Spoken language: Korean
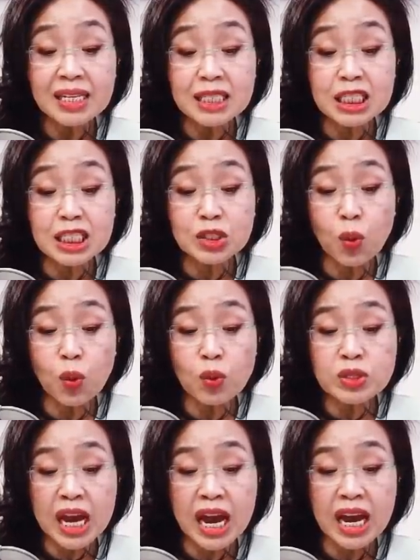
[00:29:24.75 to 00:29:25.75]
그
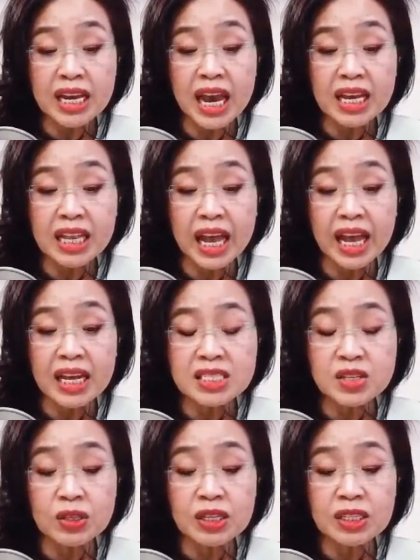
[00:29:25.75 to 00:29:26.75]
지도자에
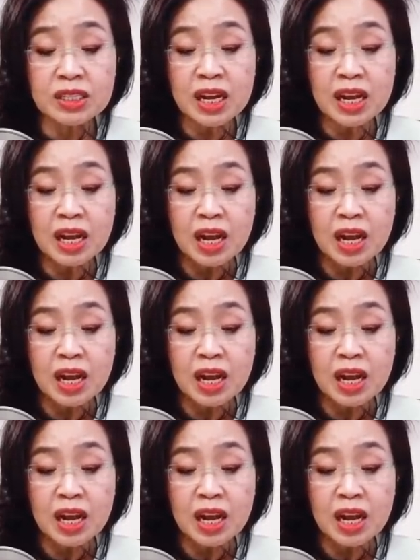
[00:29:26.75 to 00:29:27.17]
대해서는